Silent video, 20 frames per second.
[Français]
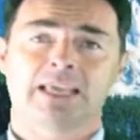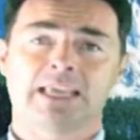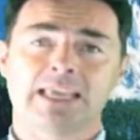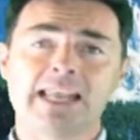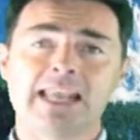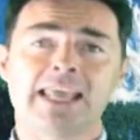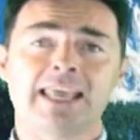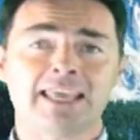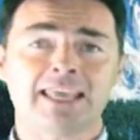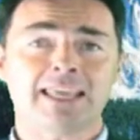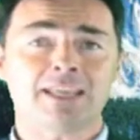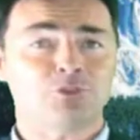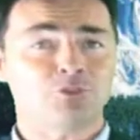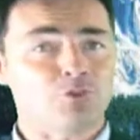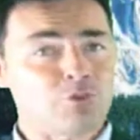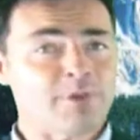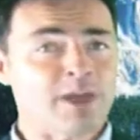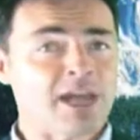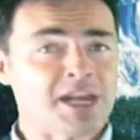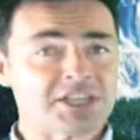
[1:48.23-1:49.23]
Il est
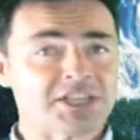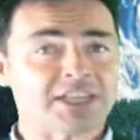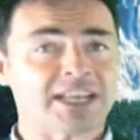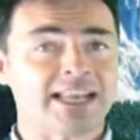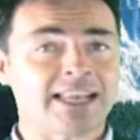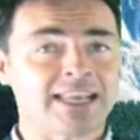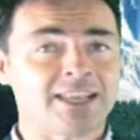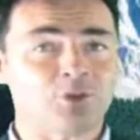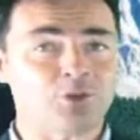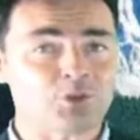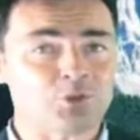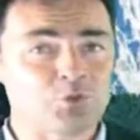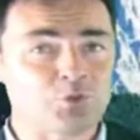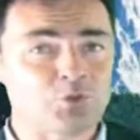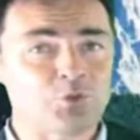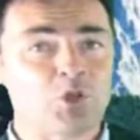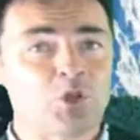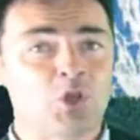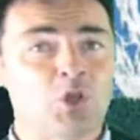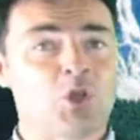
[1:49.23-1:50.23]
dommage qu'elle n'ait
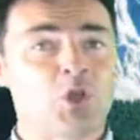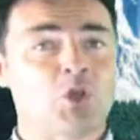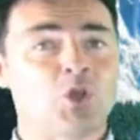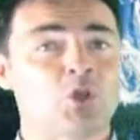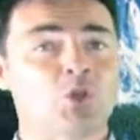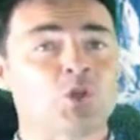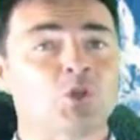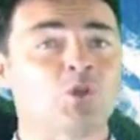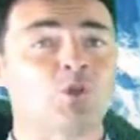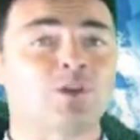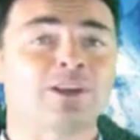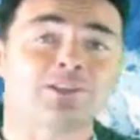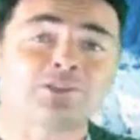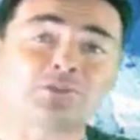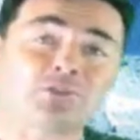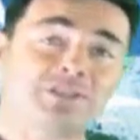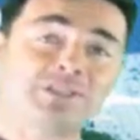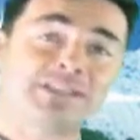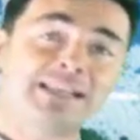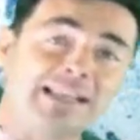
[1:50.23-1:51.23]
retenu que
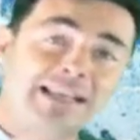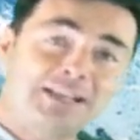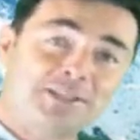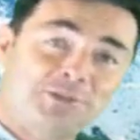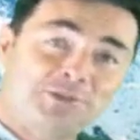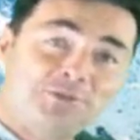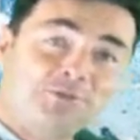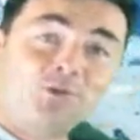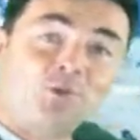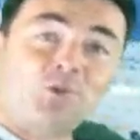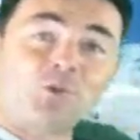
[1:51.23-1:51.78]
les oscillations